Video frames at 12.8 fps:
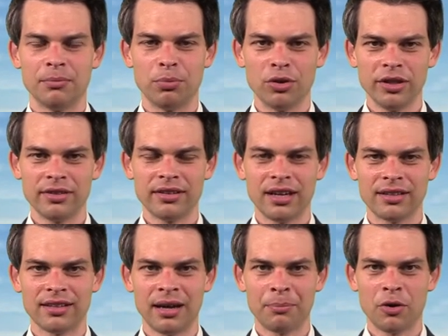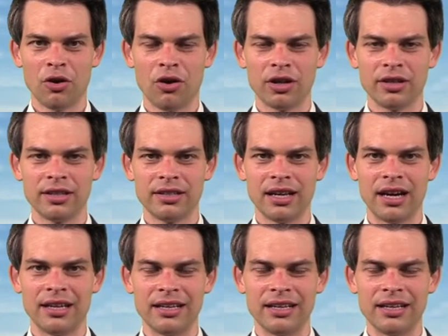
Bundestagsabgeordneter